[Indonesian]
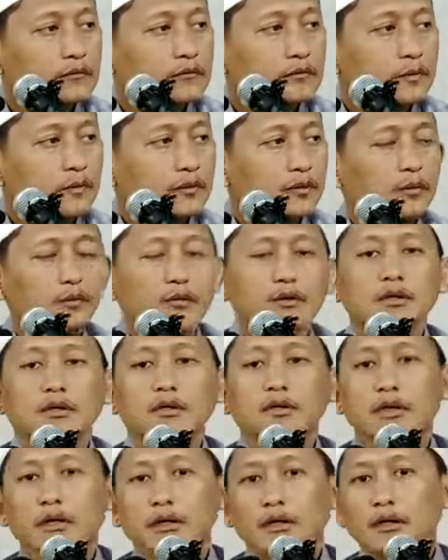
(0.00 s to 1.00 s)
Seperti
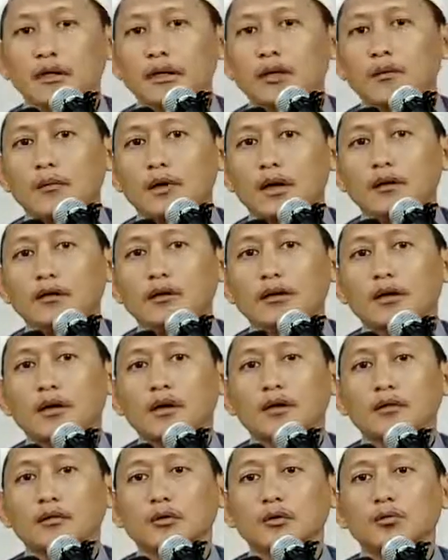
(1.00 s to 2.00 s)
misalnya ada yang
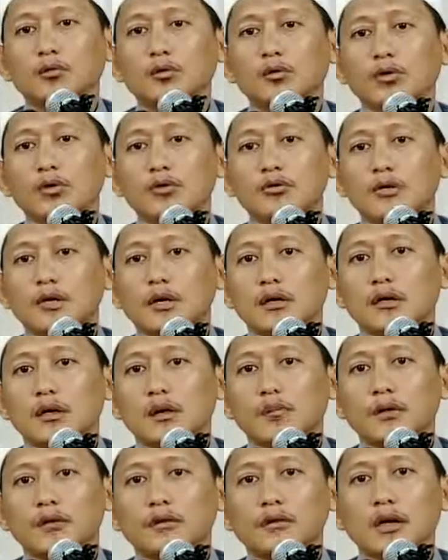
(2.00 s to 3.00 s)
mengatakan itu roja
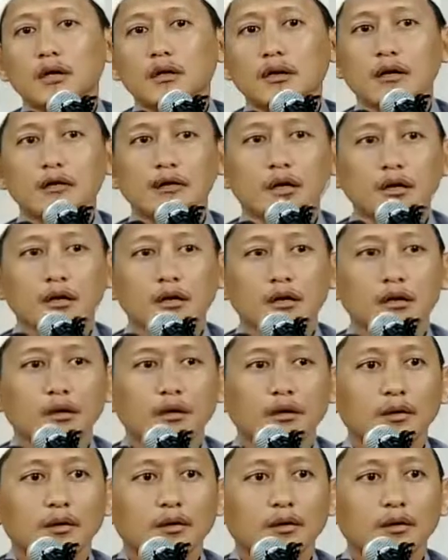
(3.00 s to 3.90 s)
dapat dana dari